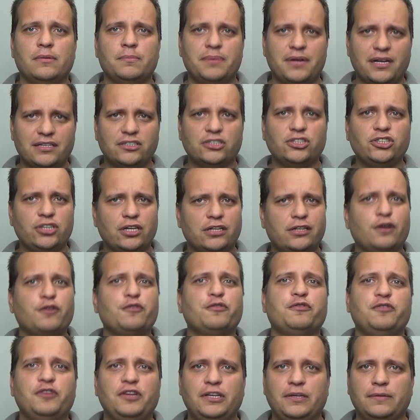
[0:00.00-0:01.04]
para assistir até o
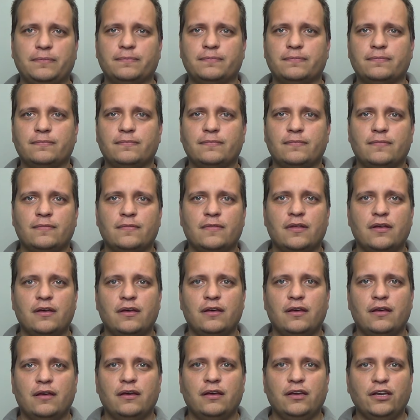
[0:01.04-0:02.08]
fim.
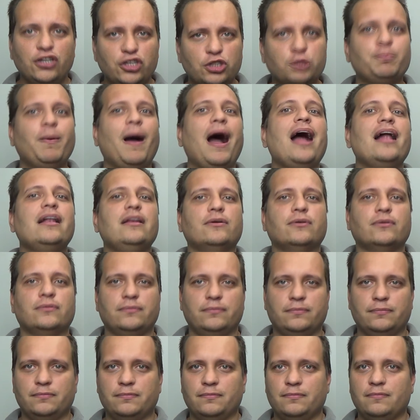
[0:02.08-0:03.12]
E espalhe-o.
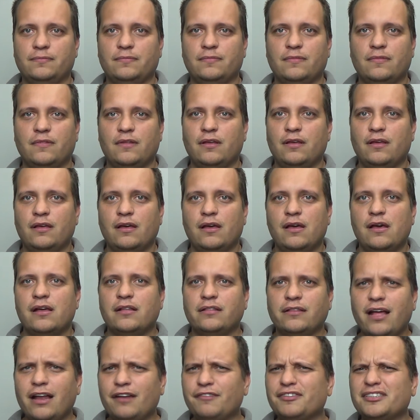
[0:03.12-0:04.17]

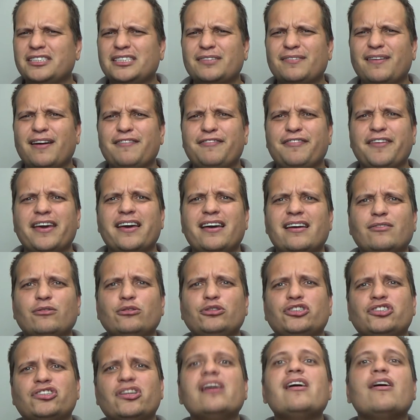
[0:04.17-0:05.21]
Nele você vai ver
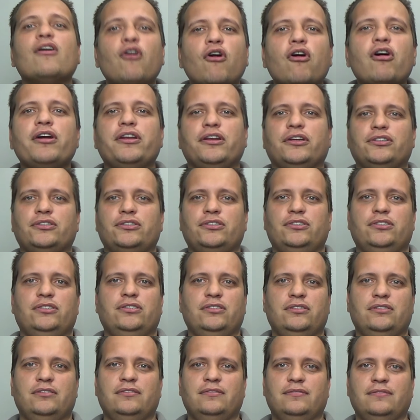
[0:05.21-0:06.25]
os
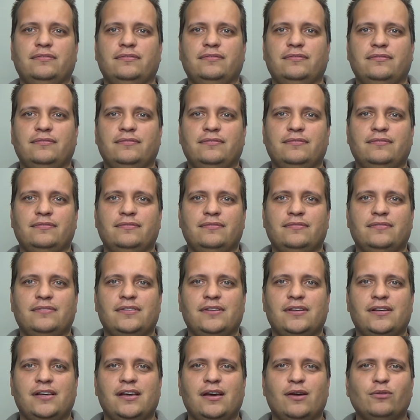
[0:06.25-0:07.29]
terrores,
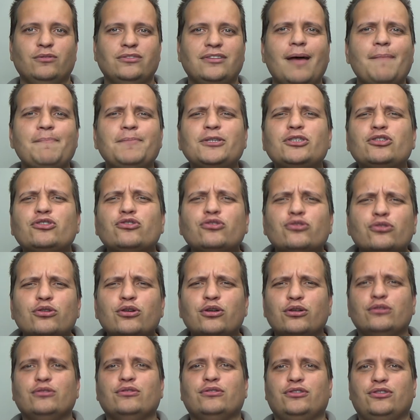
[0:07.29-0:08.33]
os
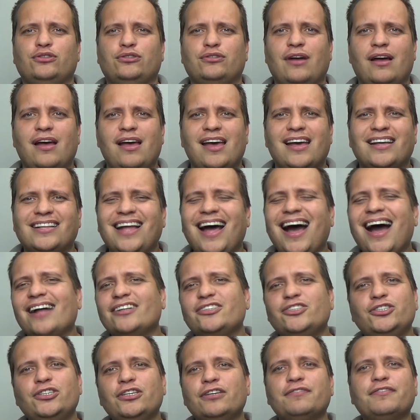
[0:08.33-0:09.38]
absurdos,
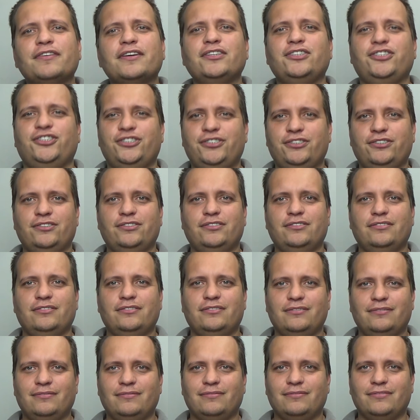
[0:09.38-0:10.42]
narrativas
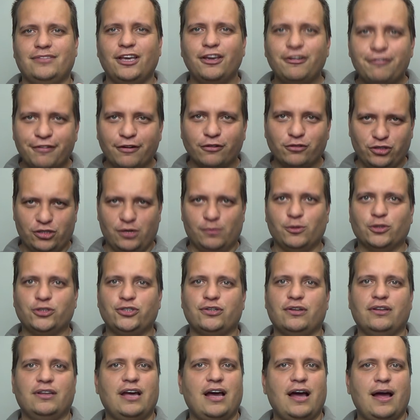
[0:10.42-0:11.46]
que vão te
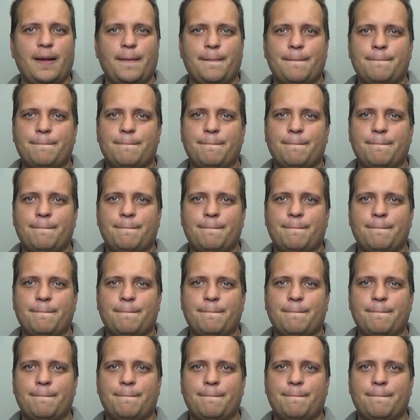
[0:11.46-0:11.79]
emocionar.